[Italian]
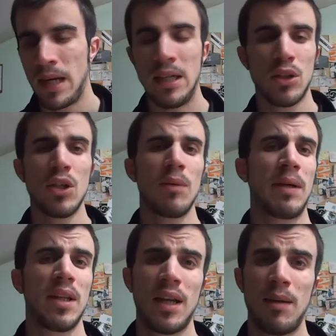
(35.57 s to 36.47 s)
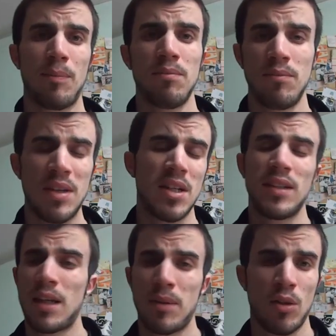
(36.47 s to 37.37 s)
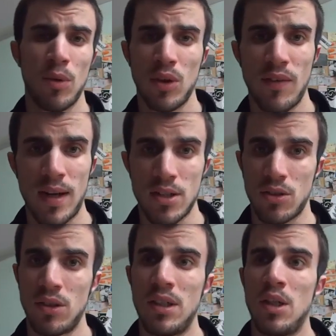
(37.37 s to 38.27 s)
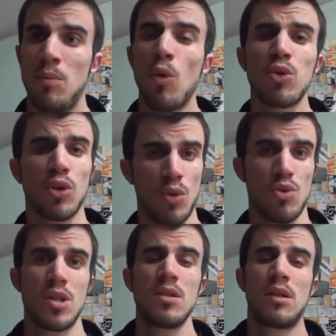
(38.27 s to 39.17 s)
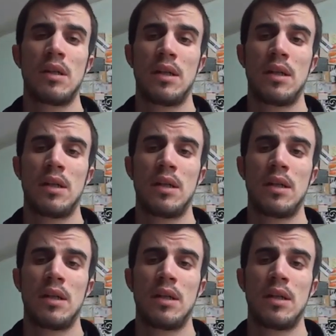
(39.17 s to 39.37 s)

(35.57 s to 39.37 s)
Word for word: Il Torino la partita la, mente l'interprete in un modo diverso, molto chiusi,